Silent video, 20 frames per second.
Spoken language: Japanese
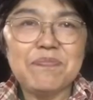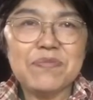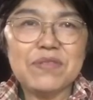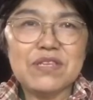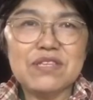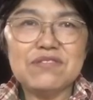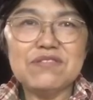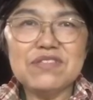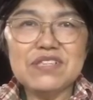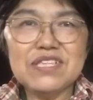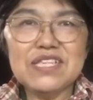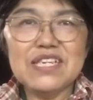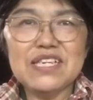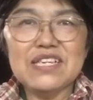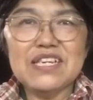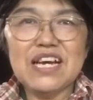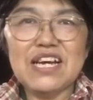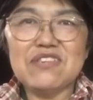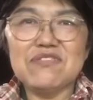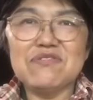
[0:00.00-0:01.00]
それでね、
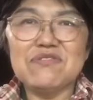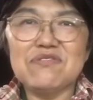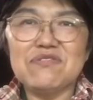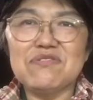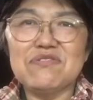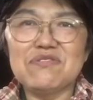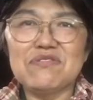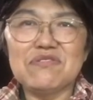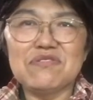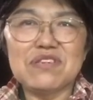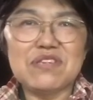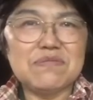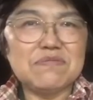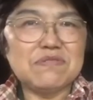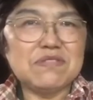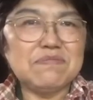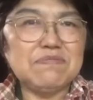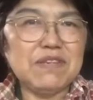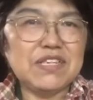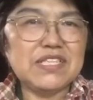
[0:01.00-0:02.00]
あのー、
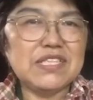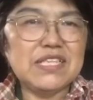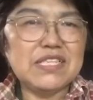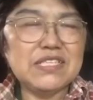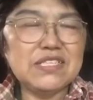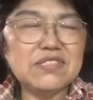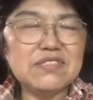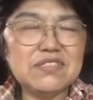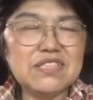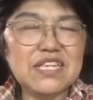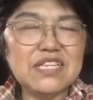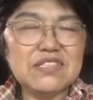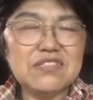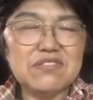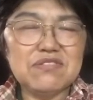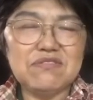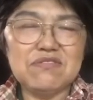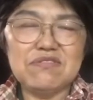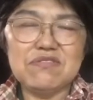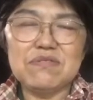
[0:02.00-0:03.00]
まあ先日ね
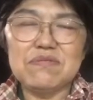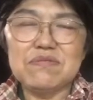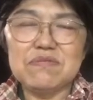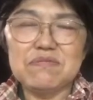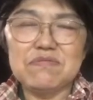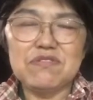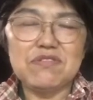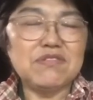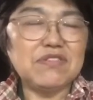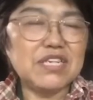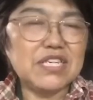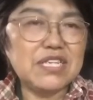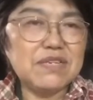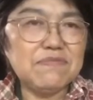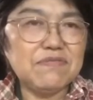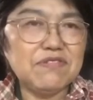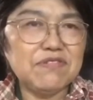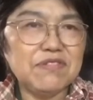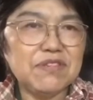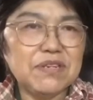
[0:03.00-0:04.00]
ちょっと動画で
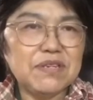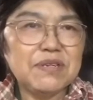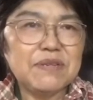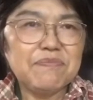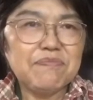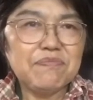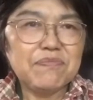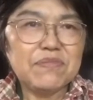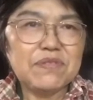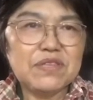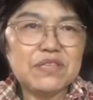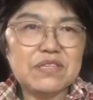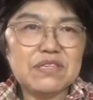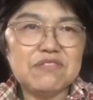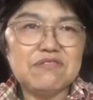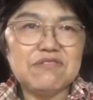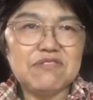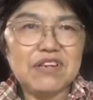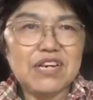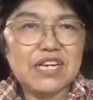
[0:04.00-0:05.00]
も
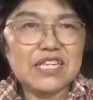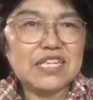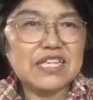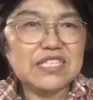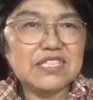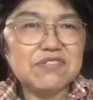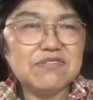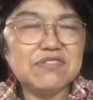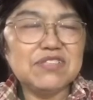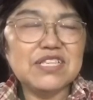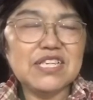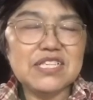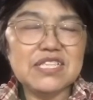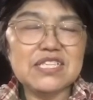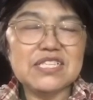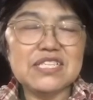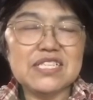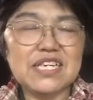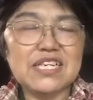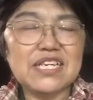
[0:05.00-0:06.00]
こう話をしたん
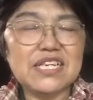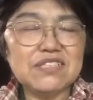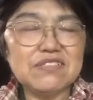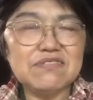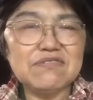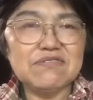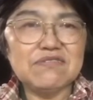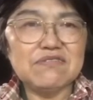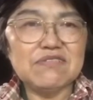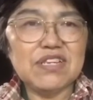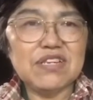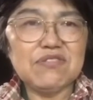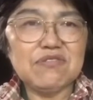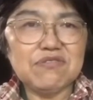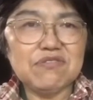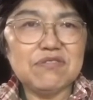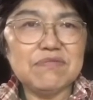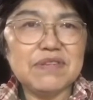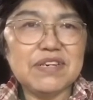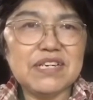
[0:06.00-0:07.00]
ですが家族のね
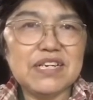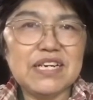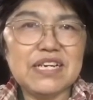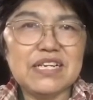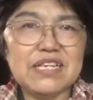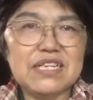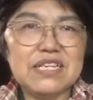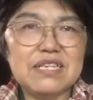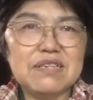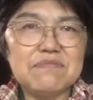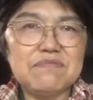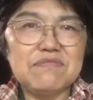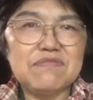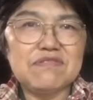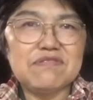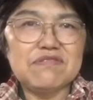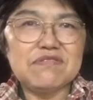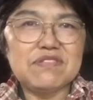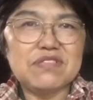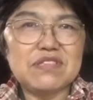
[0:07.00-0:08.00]
言葉が
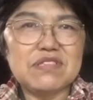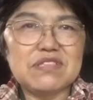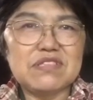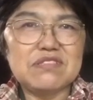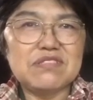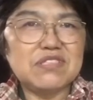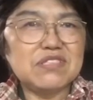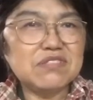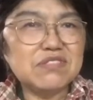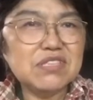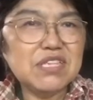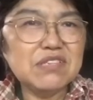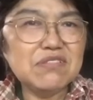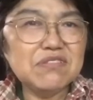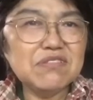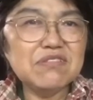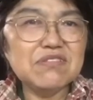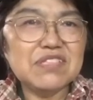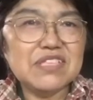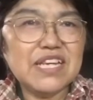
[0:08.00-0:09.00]
もう口癖の
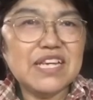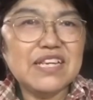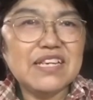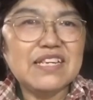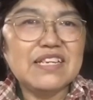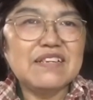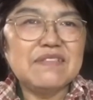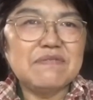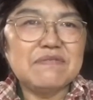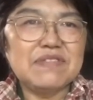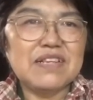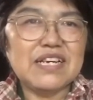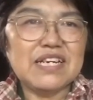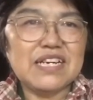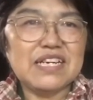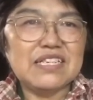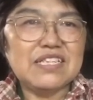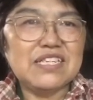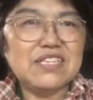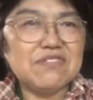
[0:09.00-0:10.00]
ようにねなん
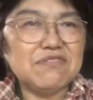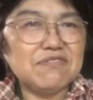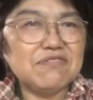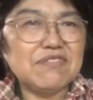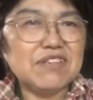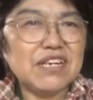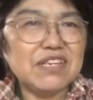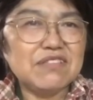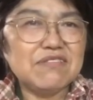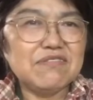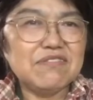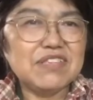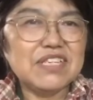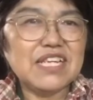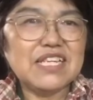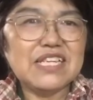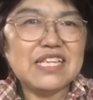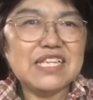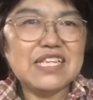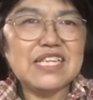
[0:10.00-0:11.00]
かいいことがあると「
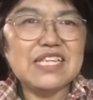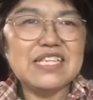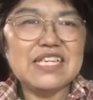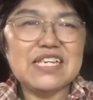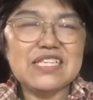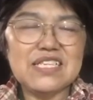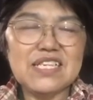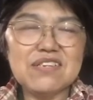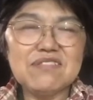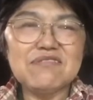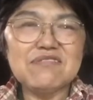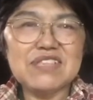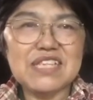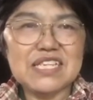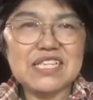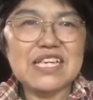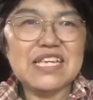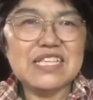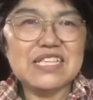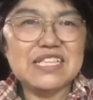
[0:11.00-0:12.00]
やったね大成功だ
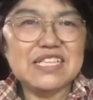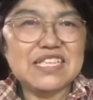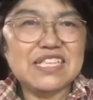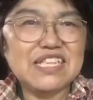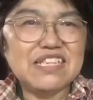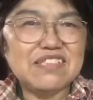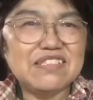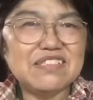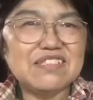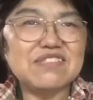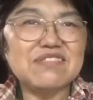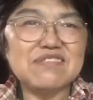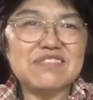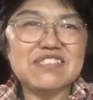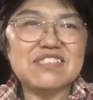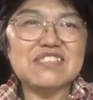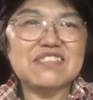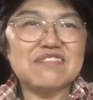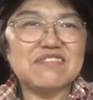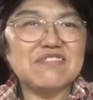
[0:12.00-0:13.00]
ね」っていうそう
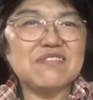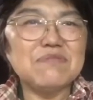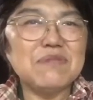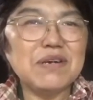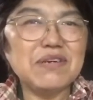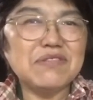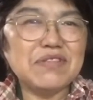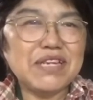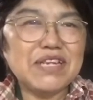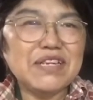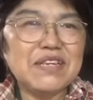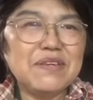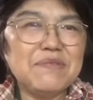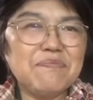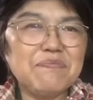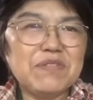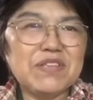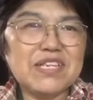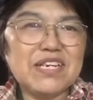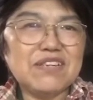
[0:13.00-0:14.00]
いう言葉をね
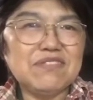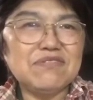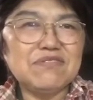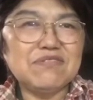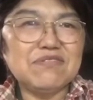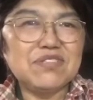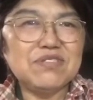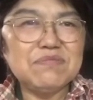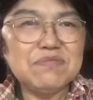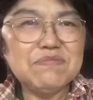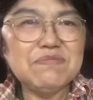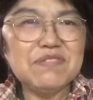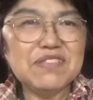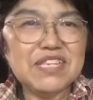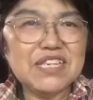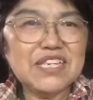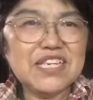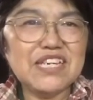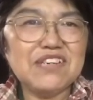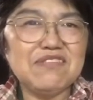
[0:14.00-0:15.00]
使うと自分も
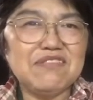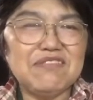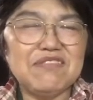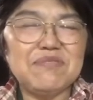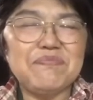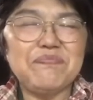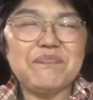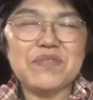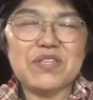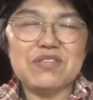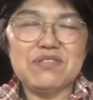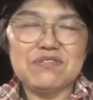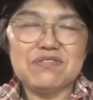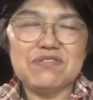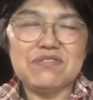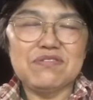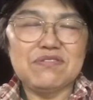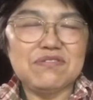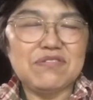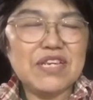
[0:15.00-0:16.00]
ね結構
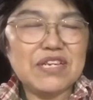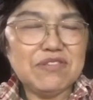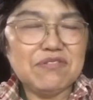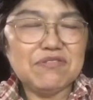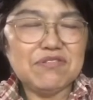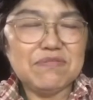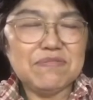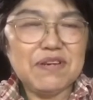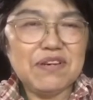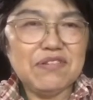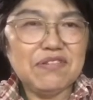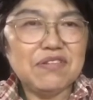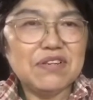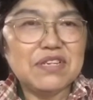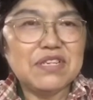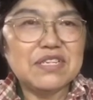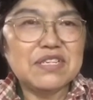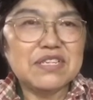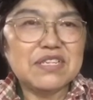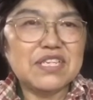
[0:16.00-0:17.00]
そのね言葉を
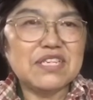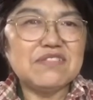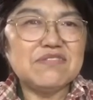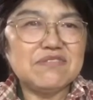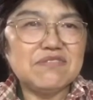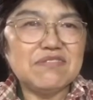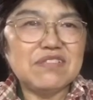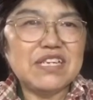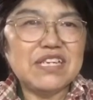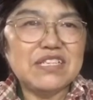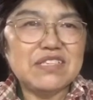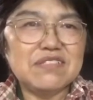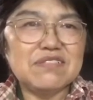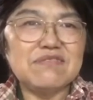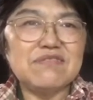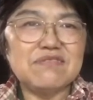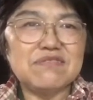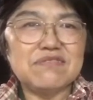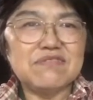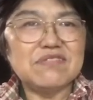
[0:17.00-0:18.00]
聞くとねす
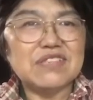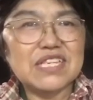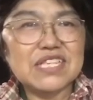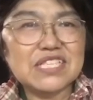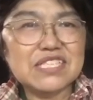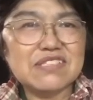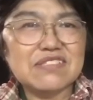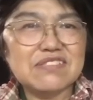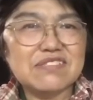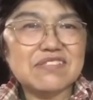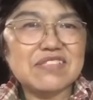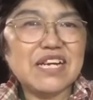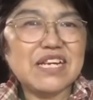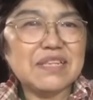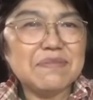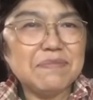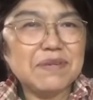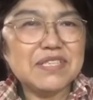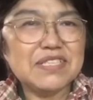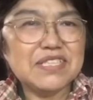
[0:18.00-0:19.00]
ごく嬉しくな
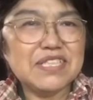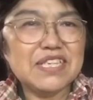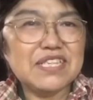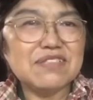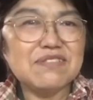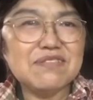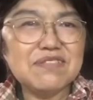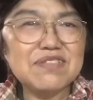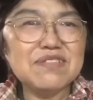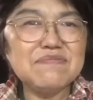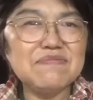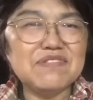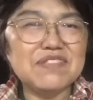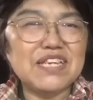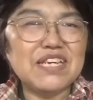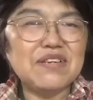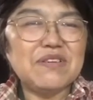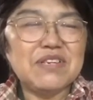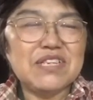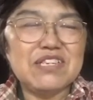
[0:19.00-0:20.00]
りましてその日も
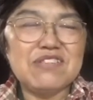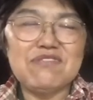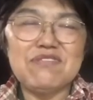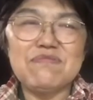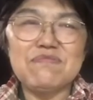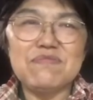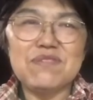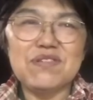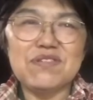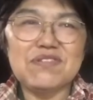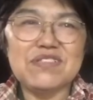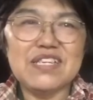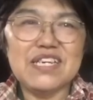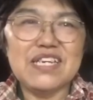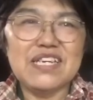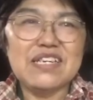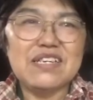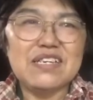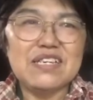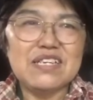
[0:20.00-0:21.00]
ねイオンモール
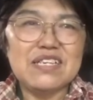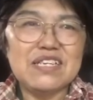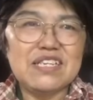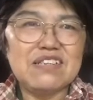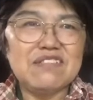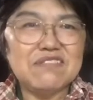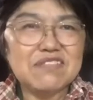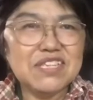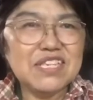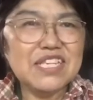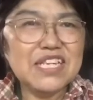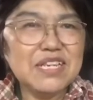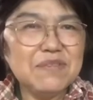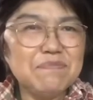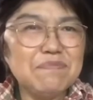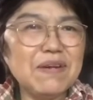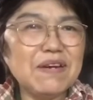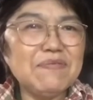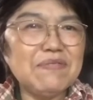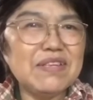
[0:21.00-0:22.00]
でいろんなね
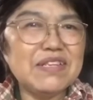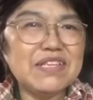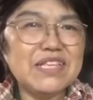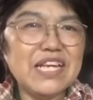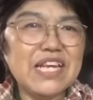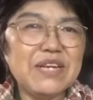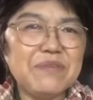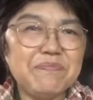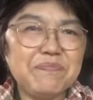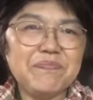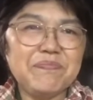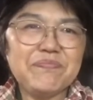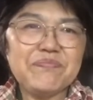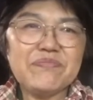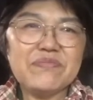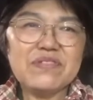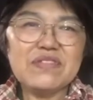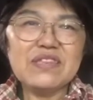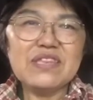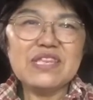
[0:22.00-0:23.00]
場面で
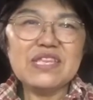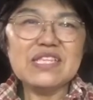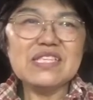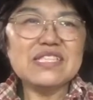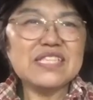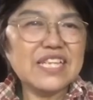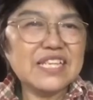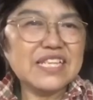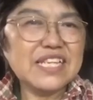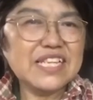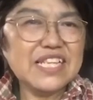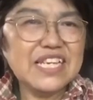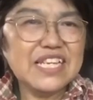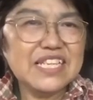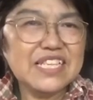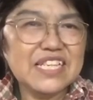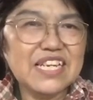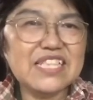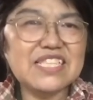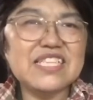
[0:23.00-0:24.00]
「やったね
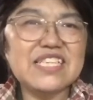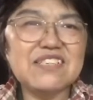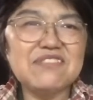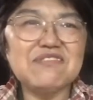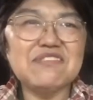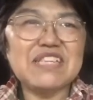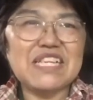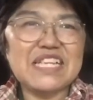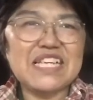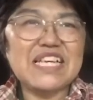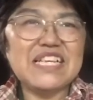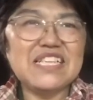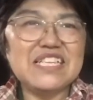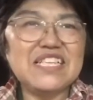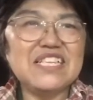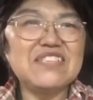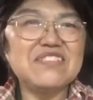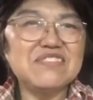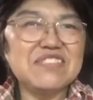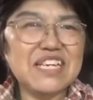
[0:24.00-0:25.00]
大成功だね」っ
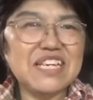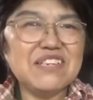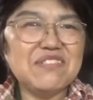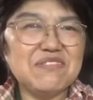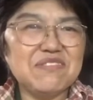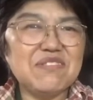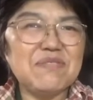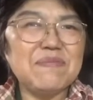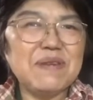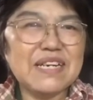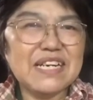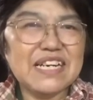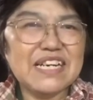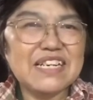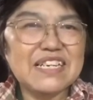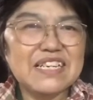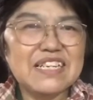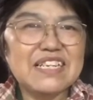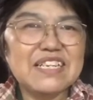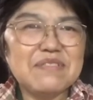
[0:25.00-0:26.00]
ていうね言葉が、
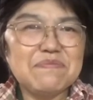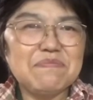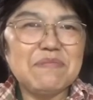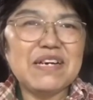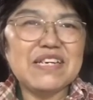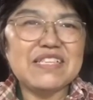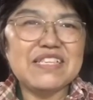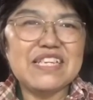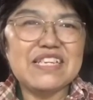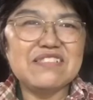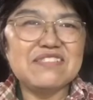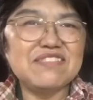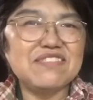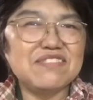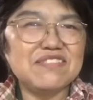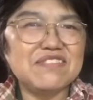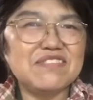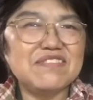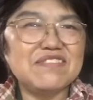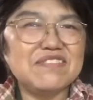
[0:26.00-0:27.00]
まあ、出る
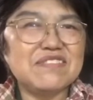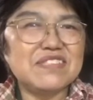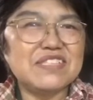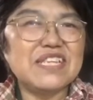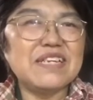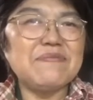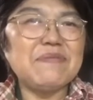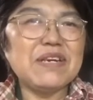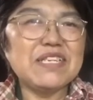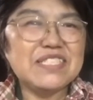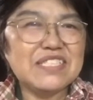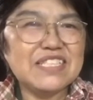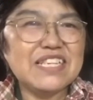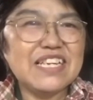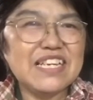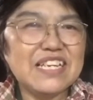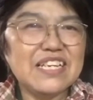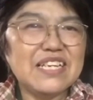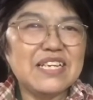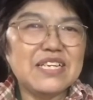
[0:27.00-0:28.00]
よう出まし
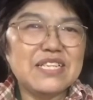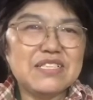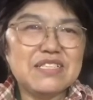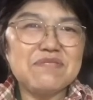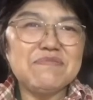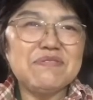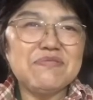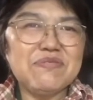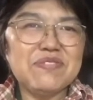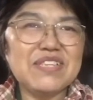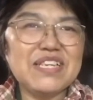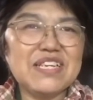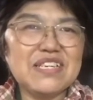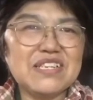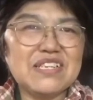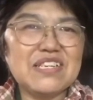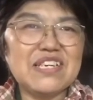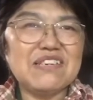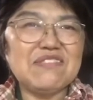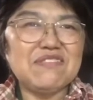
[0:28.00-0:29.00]
て自分もね
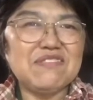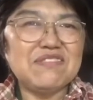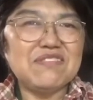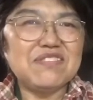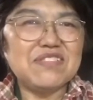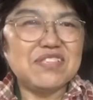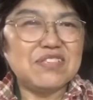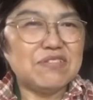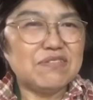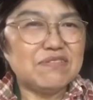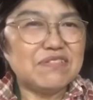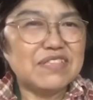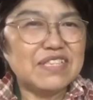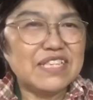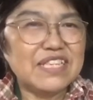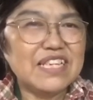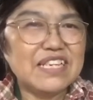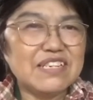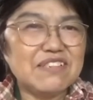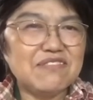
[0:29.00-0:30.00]
結構イオン
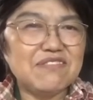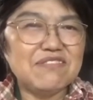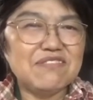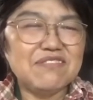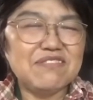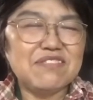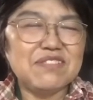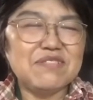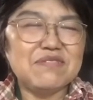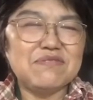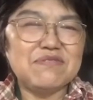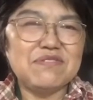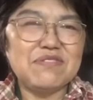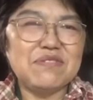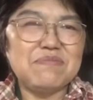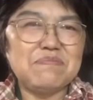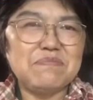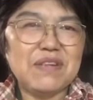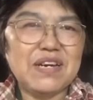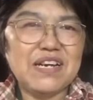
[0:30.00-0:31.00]
でねこ
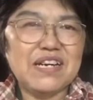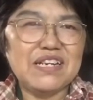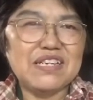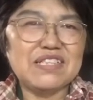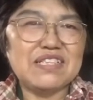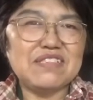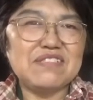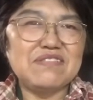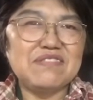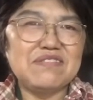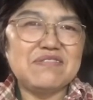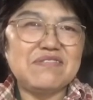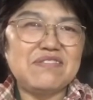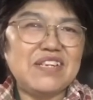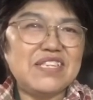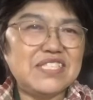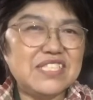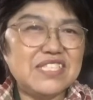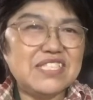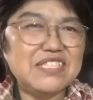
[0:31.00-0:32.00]
うまあ
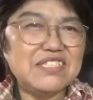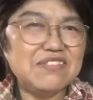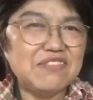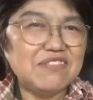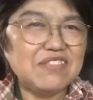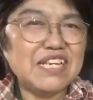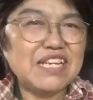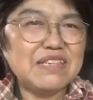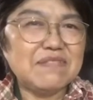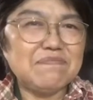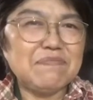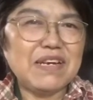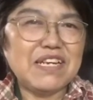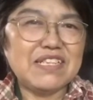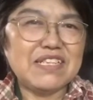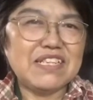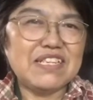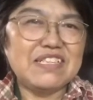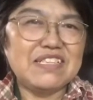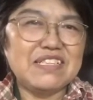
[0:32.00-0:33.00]
嬉しい状態、
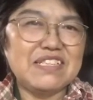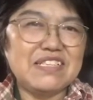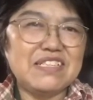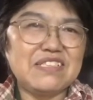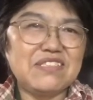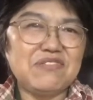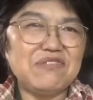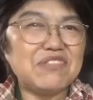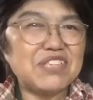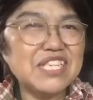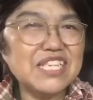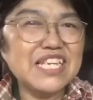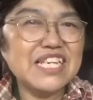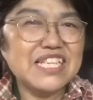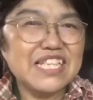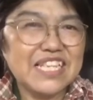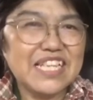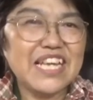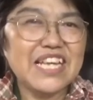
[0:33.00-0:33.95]
まあ、上機嫌なね、